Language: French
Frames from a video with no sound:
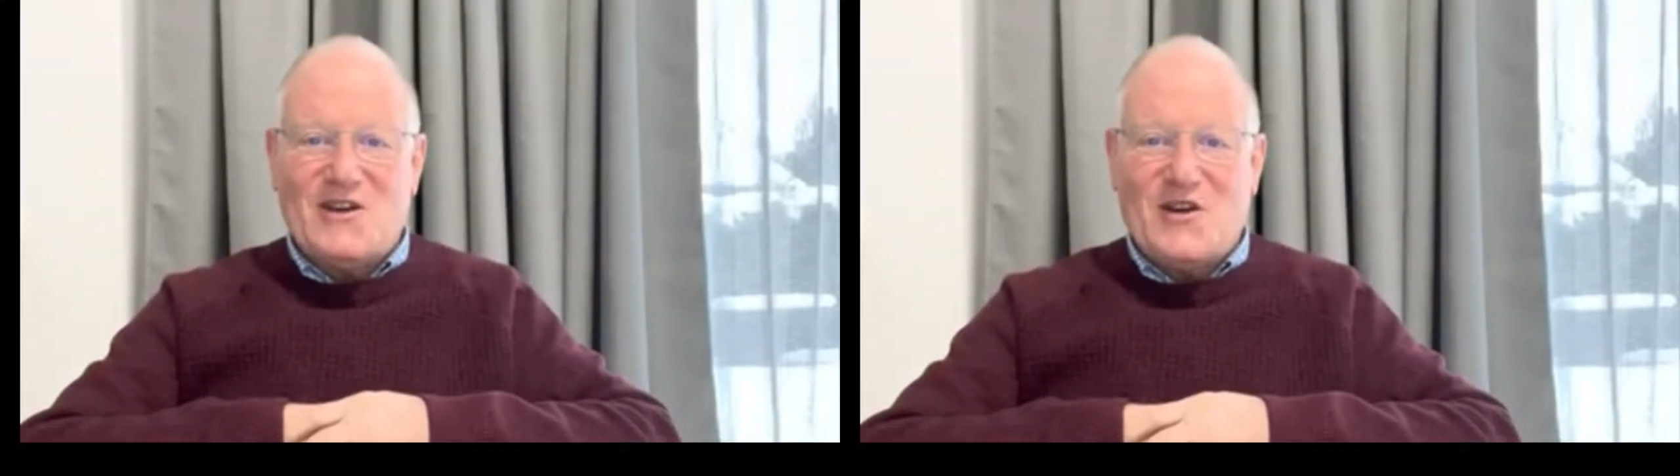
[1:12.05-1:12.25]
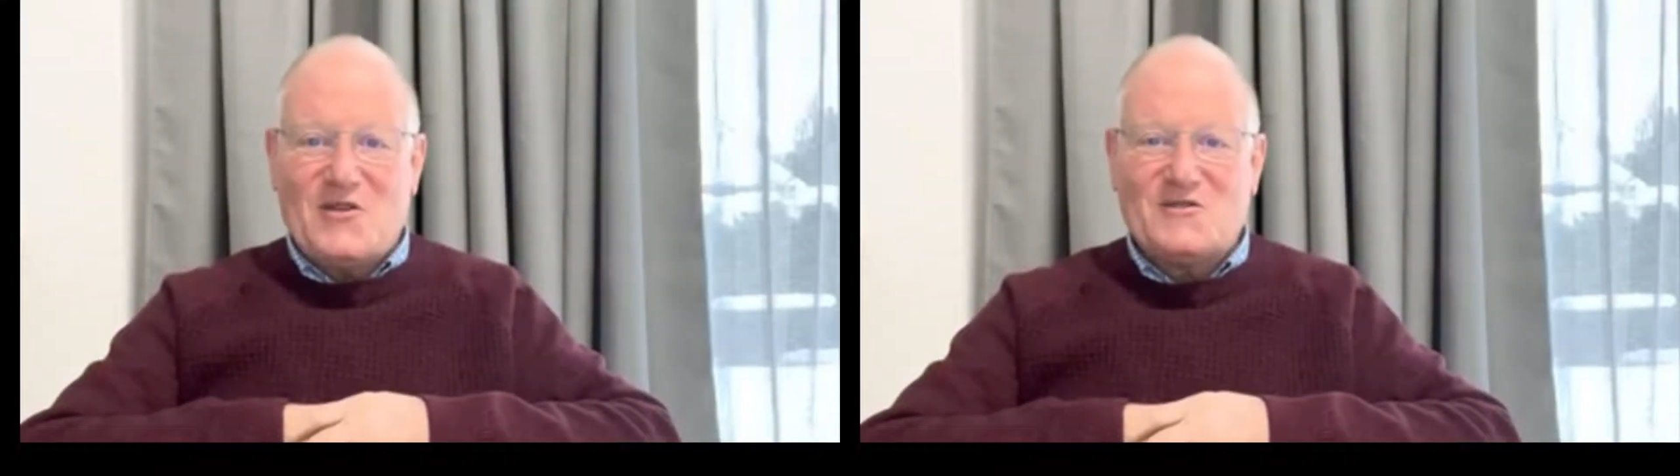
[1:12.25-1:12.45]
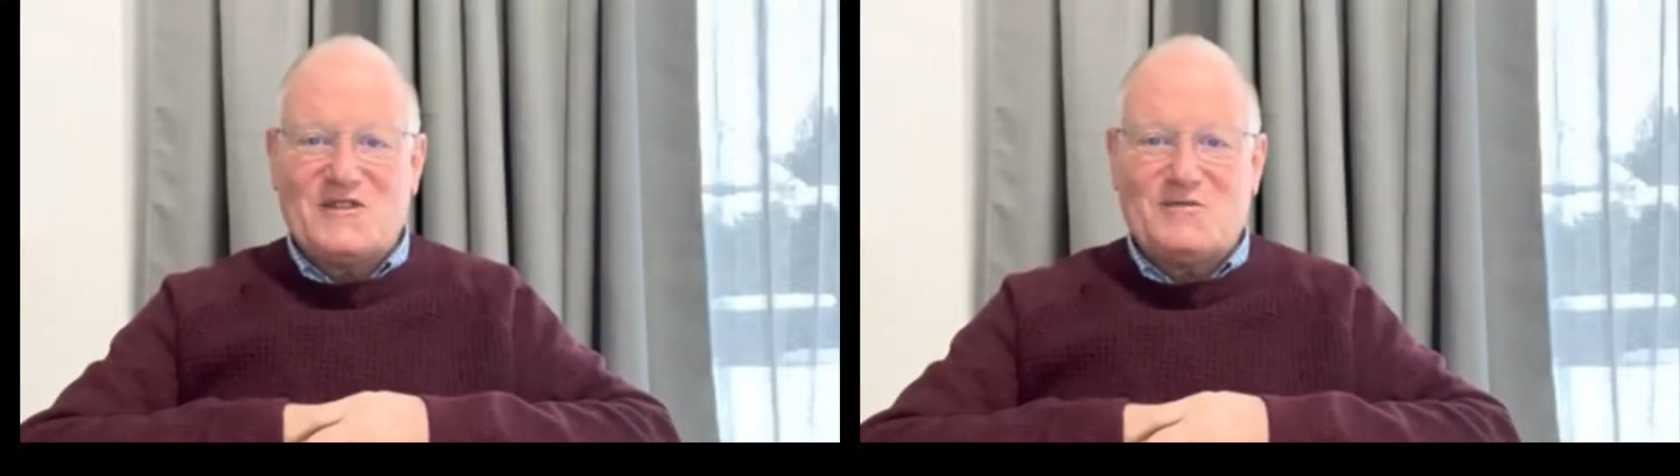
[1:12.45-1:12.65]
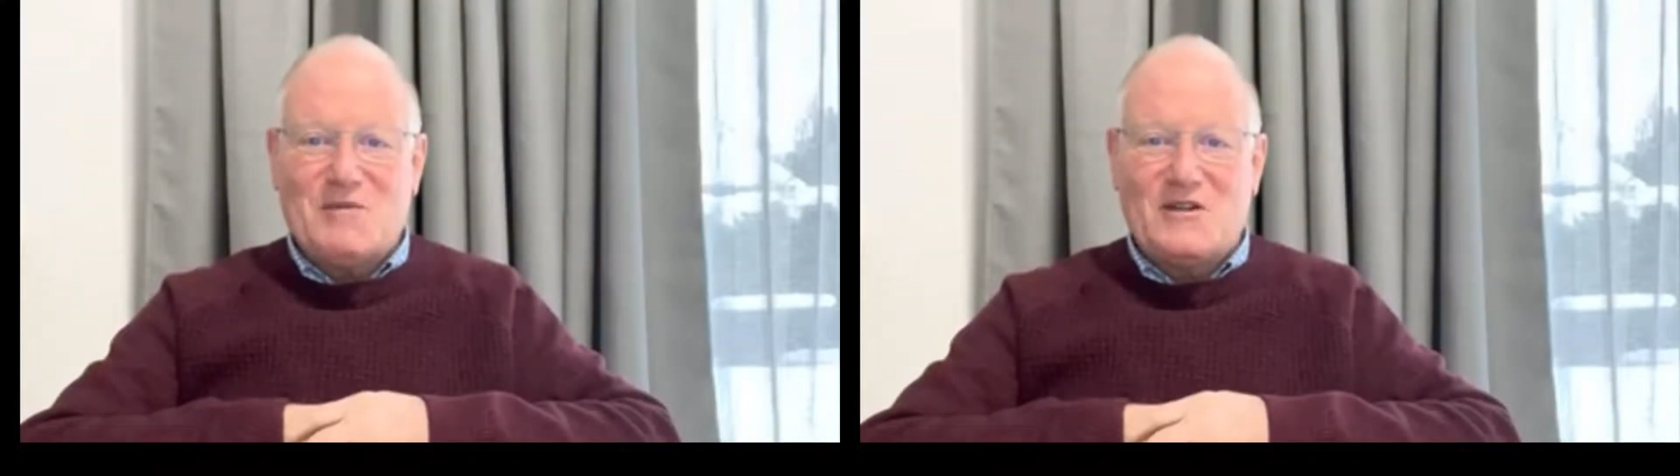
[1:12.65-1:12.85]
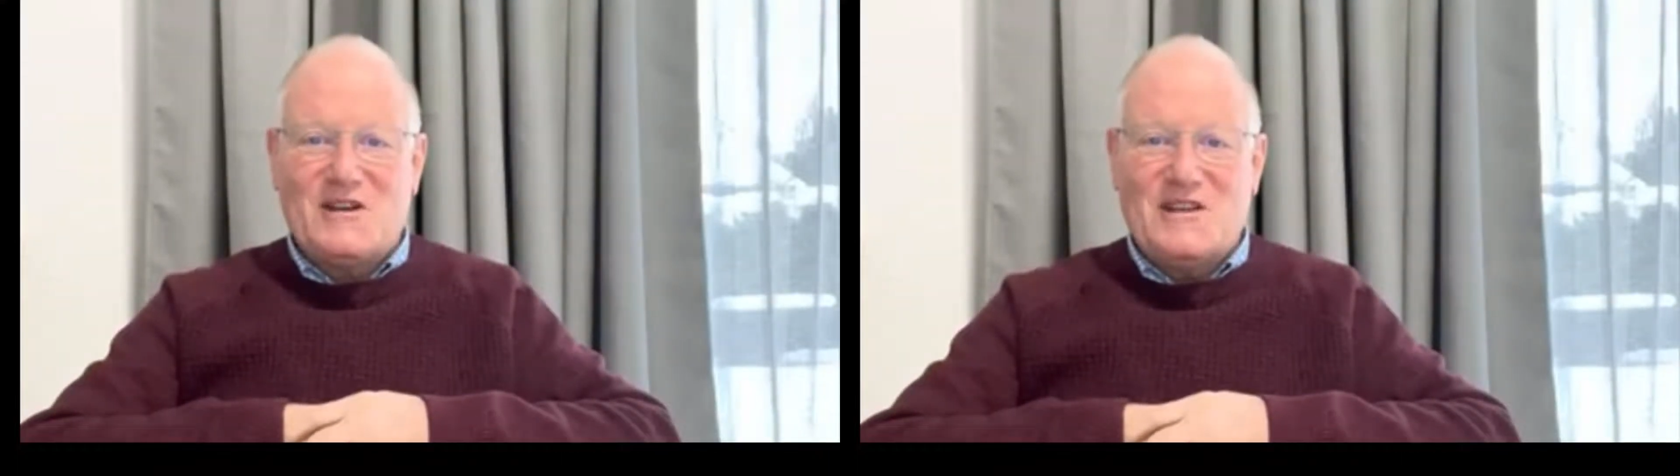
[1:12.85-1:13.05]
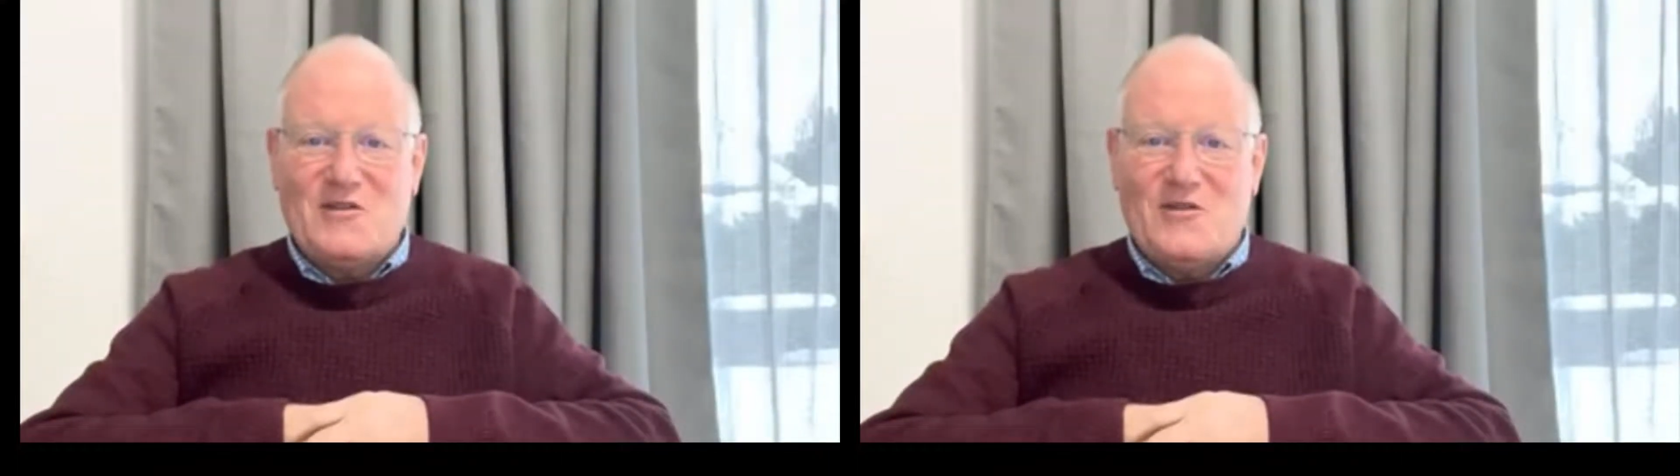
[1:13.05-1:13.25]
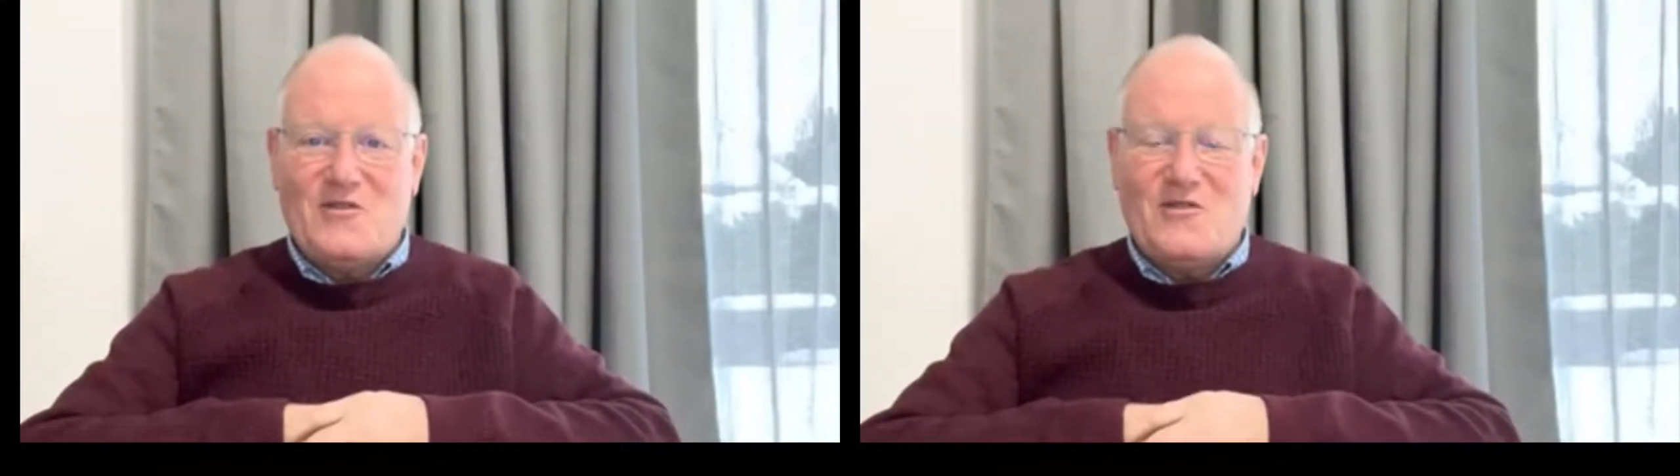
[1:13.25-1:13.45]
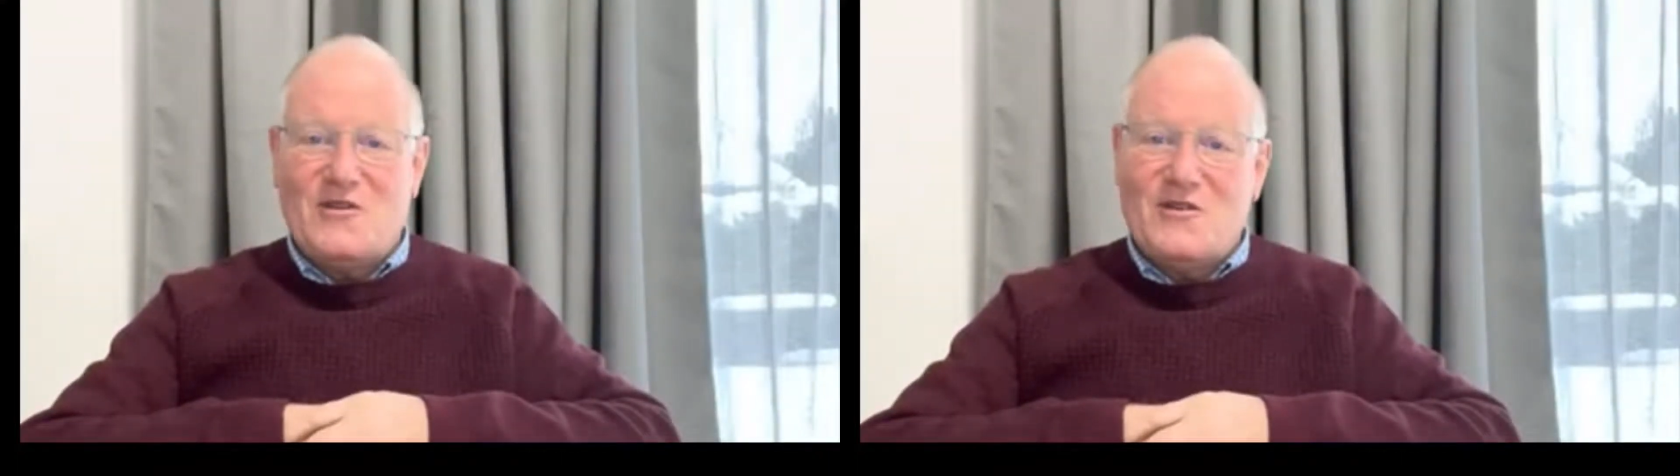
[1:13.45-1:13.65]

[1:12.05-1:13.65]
un rugissement de lion,